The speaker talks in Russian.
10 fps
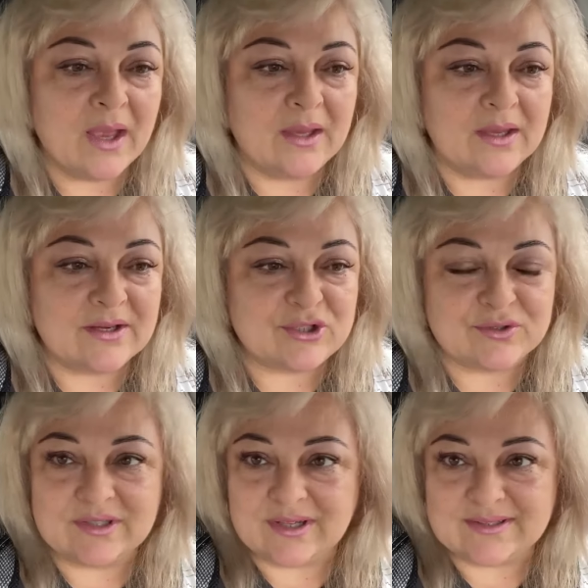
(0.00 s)
Я
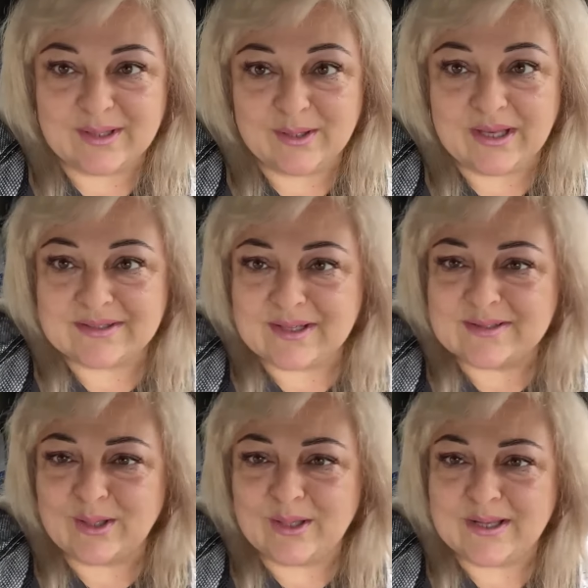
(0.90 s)
еще заказала, я
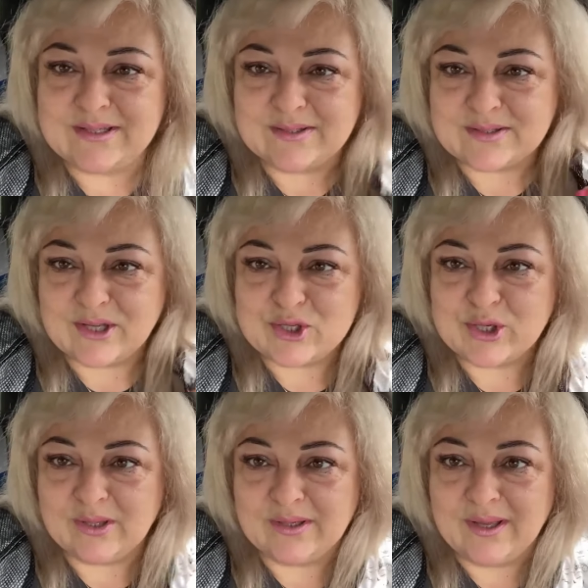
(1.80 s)
заказала один
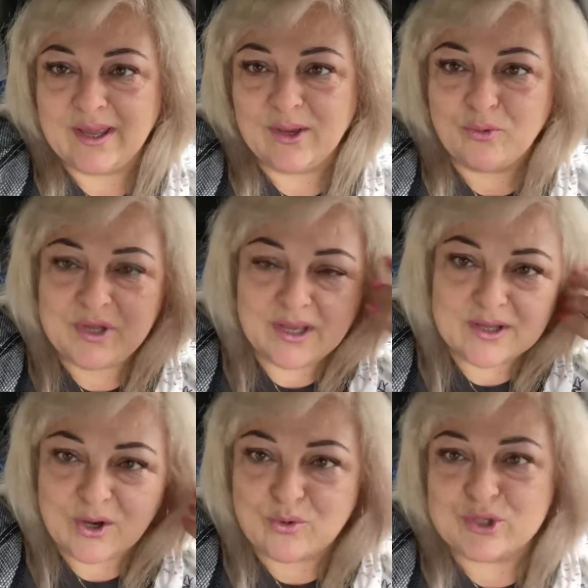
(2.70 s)
сначала. У меня и
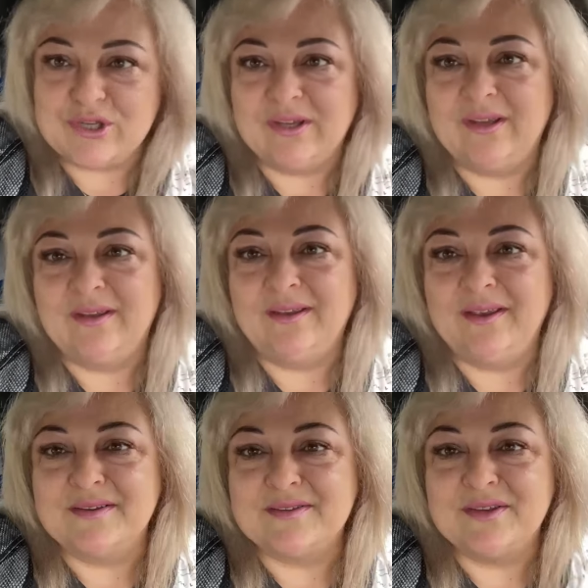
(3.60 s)
наушники
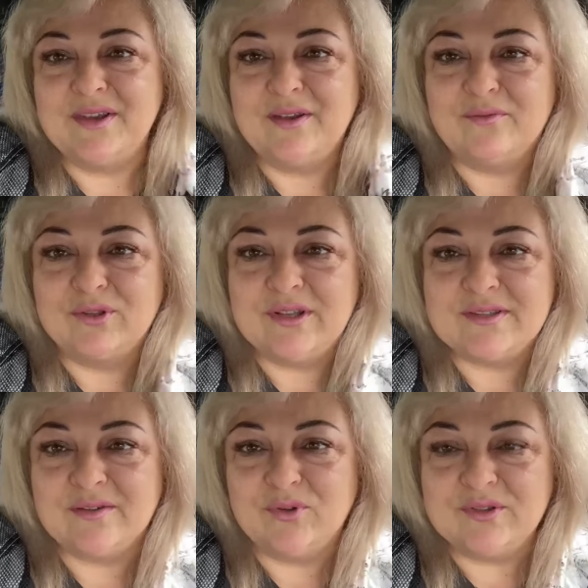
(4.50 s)
есть, и вот
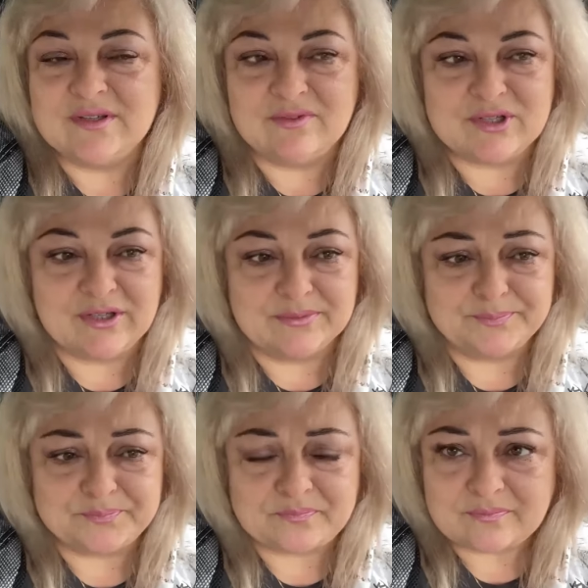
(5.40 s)
эти вот девочки
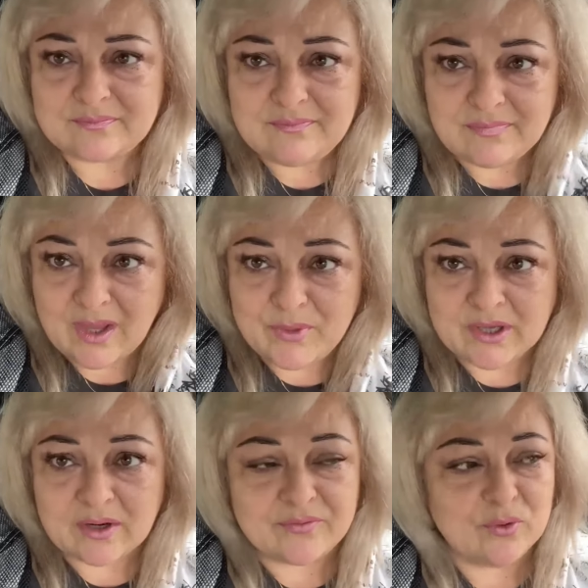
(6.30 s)

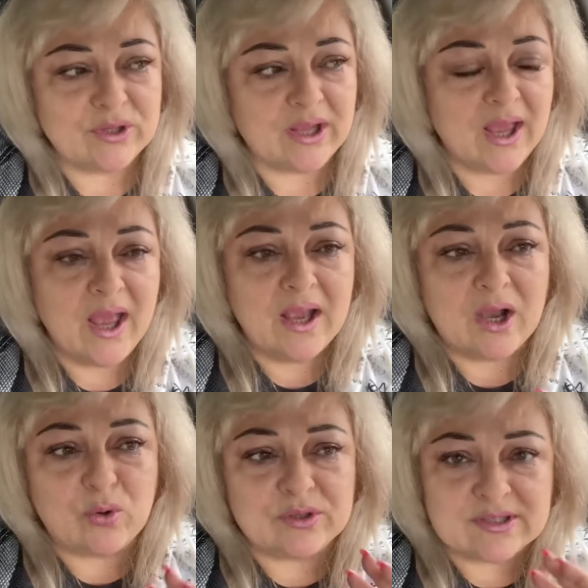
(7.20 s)
микрофоны.
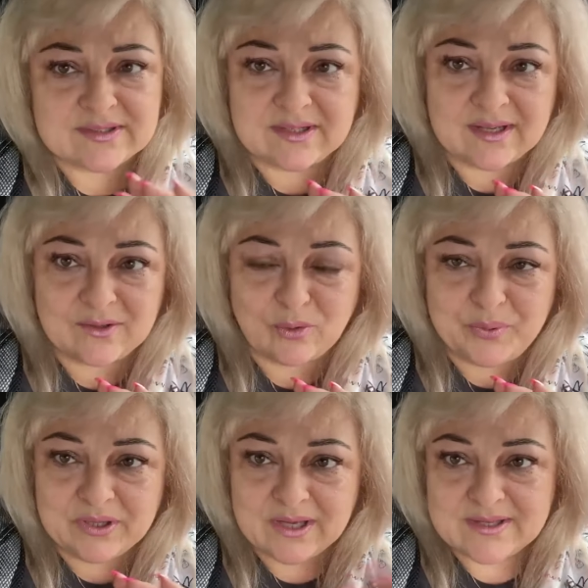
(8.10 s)
Какой-то зака...
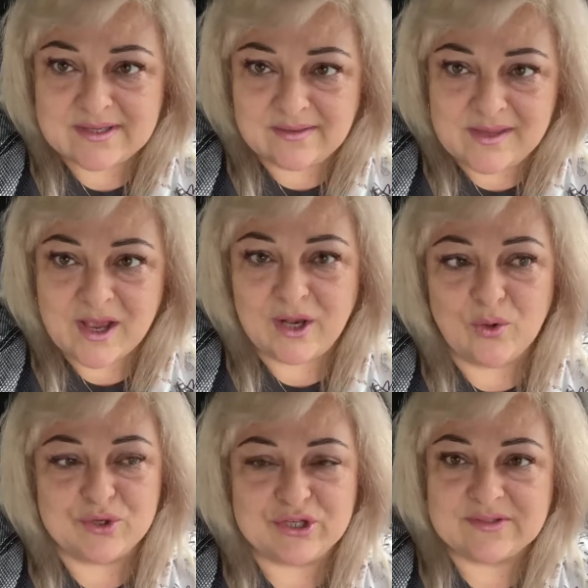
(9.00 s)
купила один не
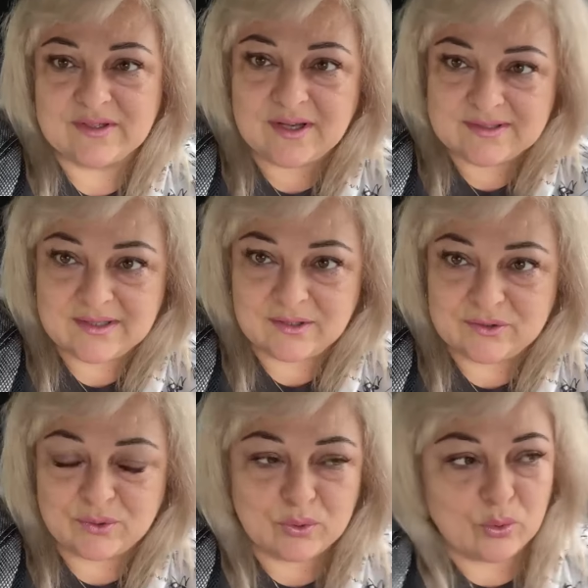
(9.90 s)
алё, сейчас заказала
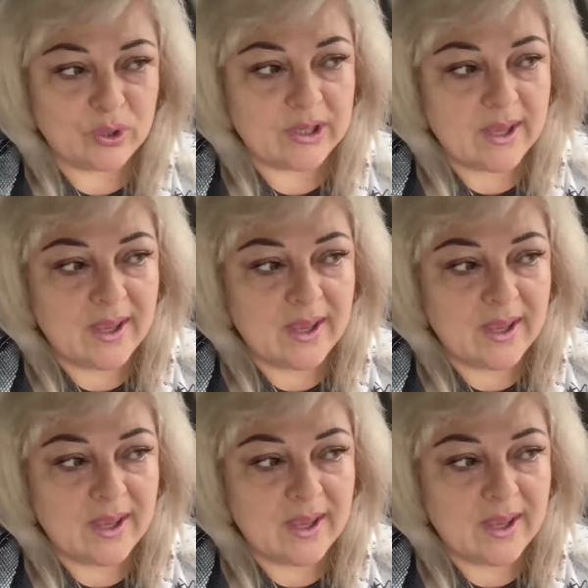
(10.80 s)
другой.